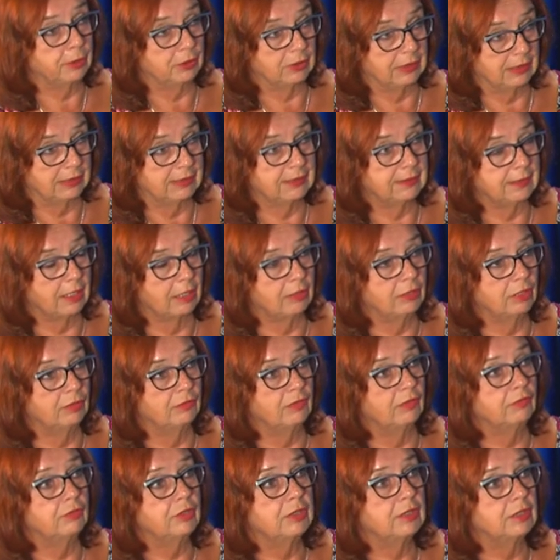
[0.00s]
pod
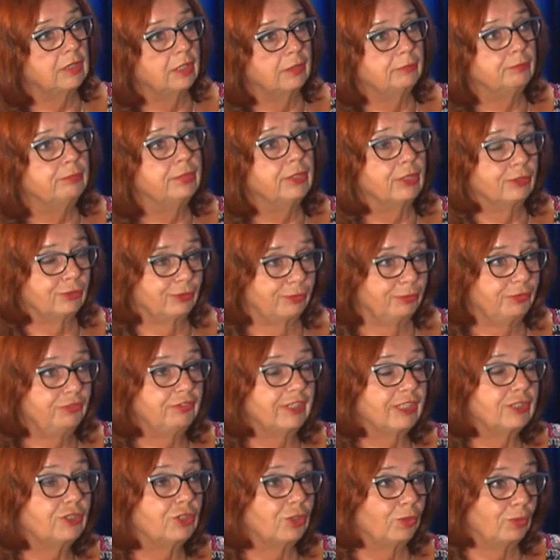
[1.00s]
estradowe występy, o czym
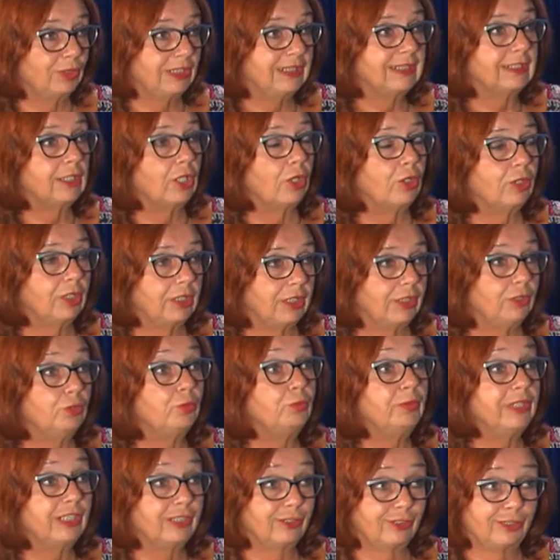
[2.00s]
świadczą i stroje, i
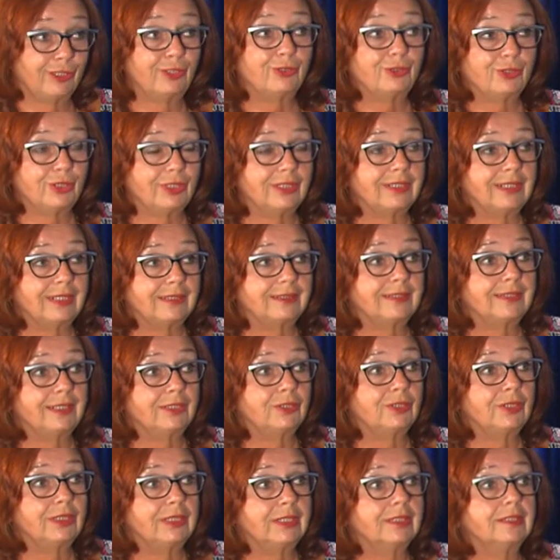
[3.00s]
umiejętności
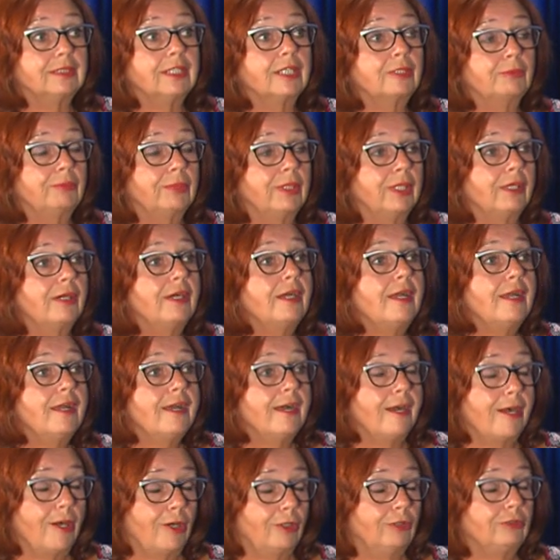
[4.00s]
tancerzy jednak, bo
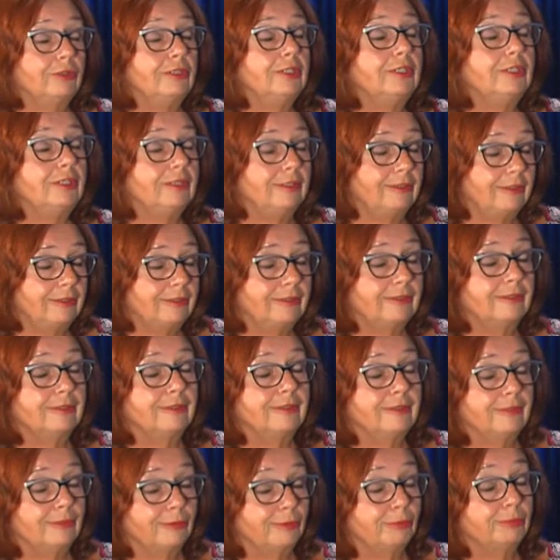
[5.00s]
oni
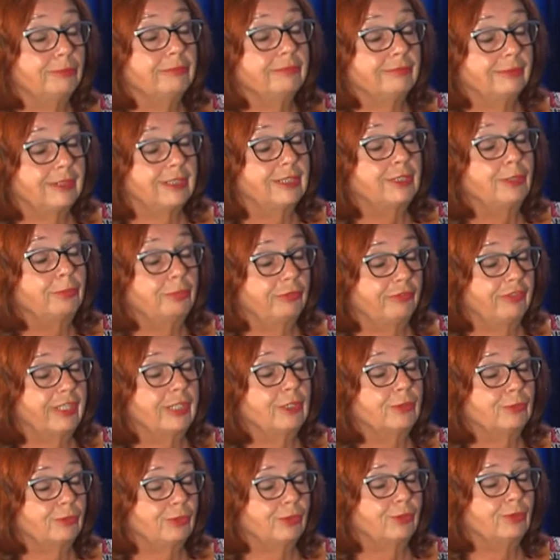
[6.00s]
y,
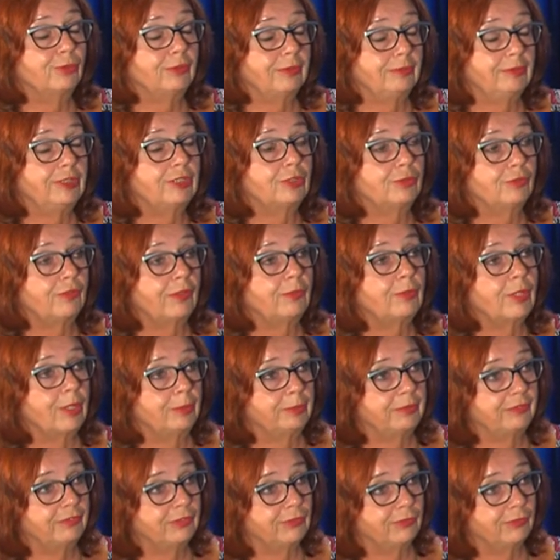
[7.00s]
zdobywają tytuły mistrzów Europy